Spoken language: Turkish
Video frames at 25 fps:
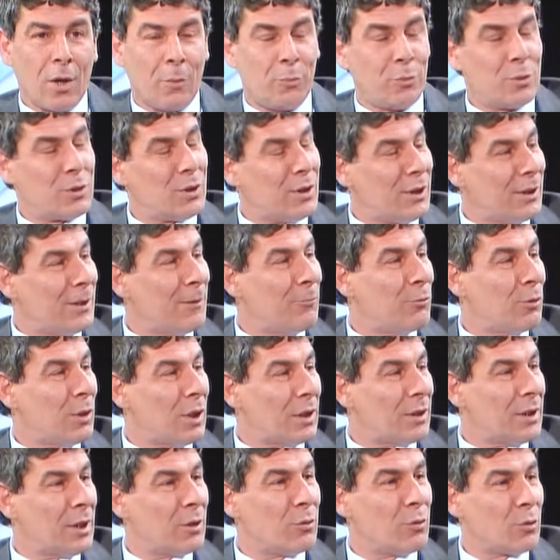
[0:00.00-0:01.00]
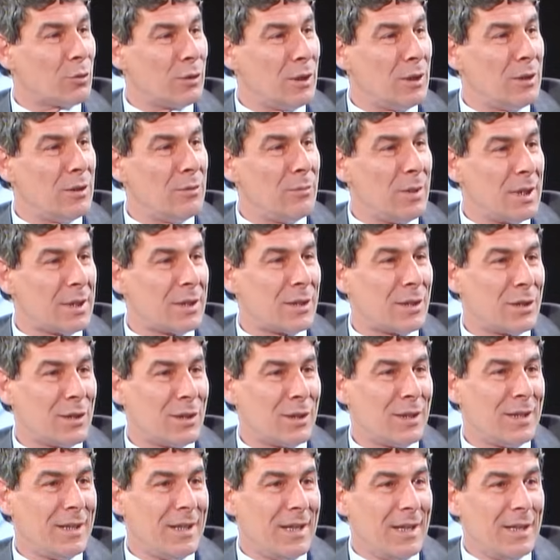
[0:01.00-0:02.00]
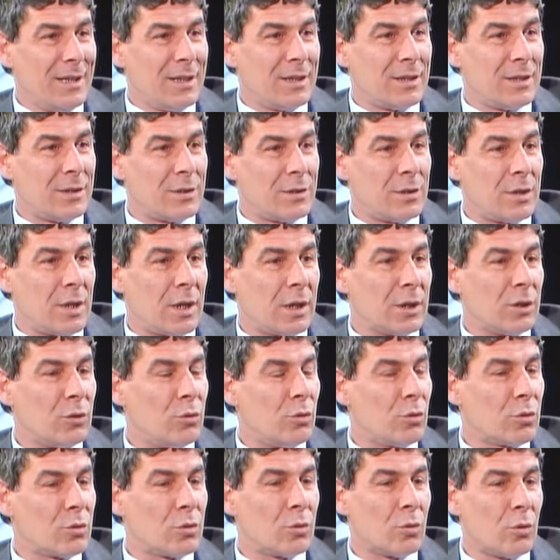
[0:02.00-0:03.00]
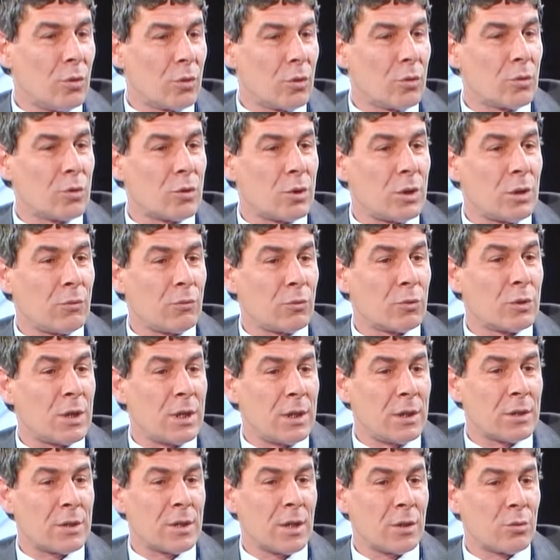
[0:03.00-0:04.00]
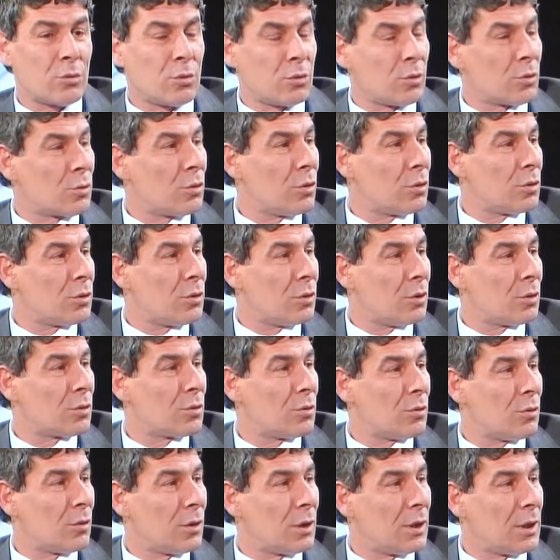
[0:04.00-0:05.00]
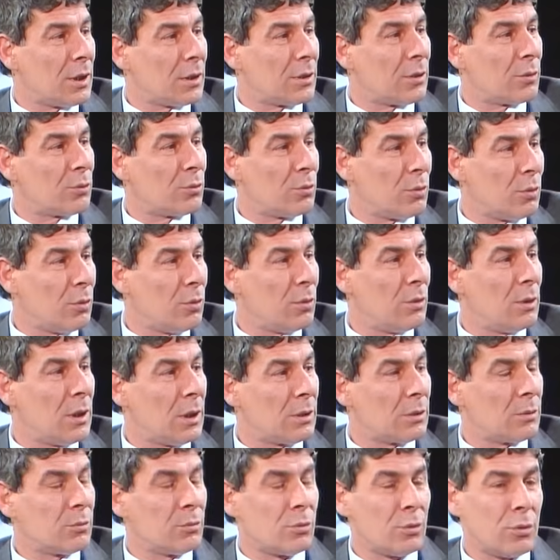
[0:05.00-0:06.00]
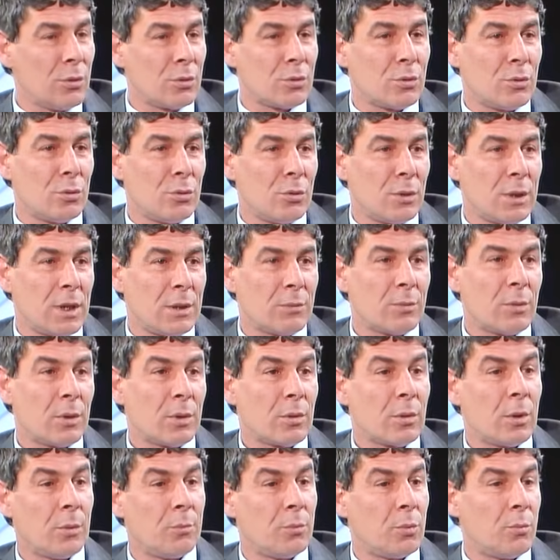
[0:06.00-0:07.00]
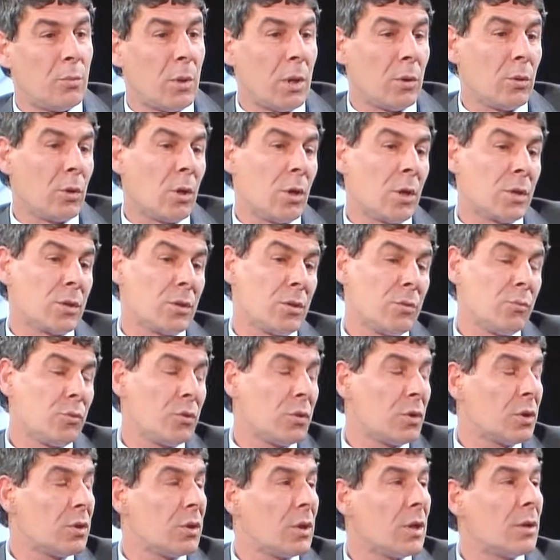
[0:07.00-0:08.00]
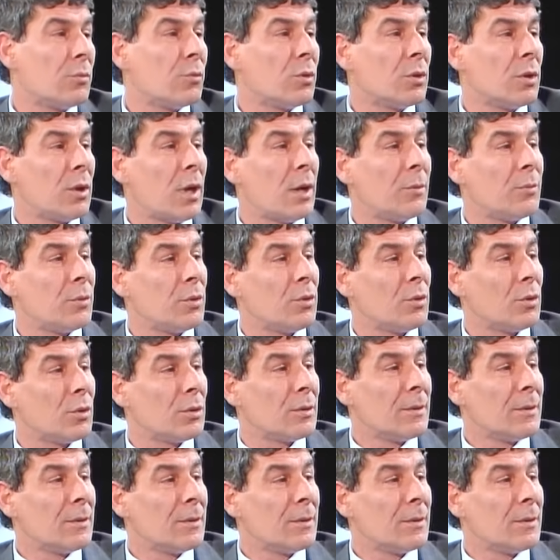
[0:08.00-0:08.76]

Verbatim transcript: Kapıcılara bu kadar yüklenilmez. Sen gidiyorsun horozcu Yavuz'a esas duruş gösteriyorsun oralarda duruyorsun diyorlar. Kapı, ben ağzını burnunu kırarım onu abi diyor.